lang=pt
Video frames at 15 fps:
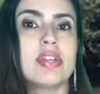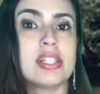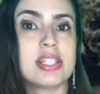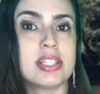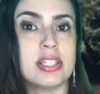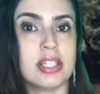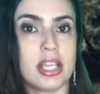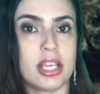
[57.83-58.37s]

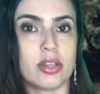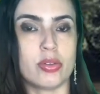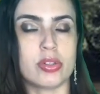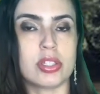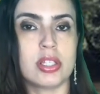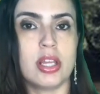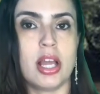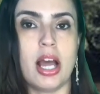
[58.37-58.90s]
negros,
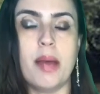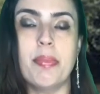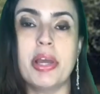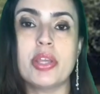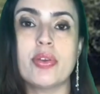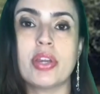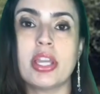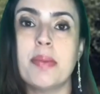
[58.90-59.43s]
a
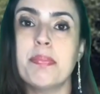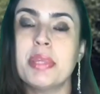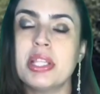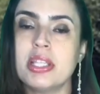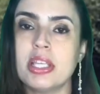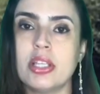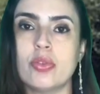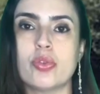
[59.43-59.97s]
maioria
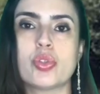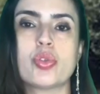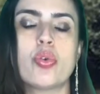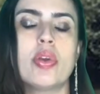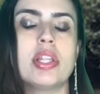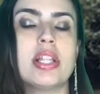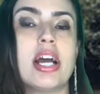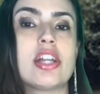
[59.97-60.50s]
meninos com
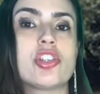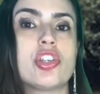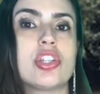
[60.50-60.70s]
idade entre